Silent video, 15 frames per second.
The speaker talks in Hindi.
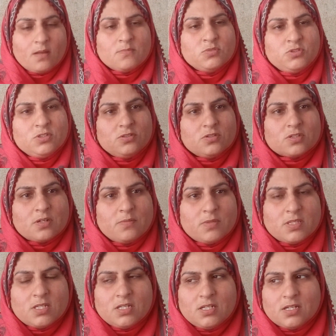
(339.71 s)
मुझे तो
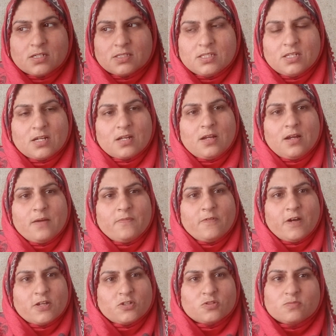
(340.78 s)
समझ नहीं लगती है कि आप
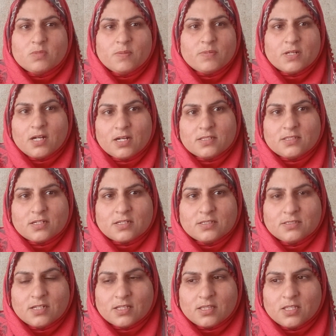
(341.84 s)
वाशरूम में भी गाड़ी तक ही
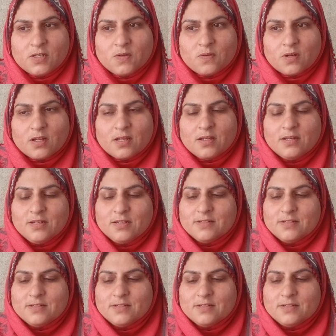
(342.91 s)
जाते होंगे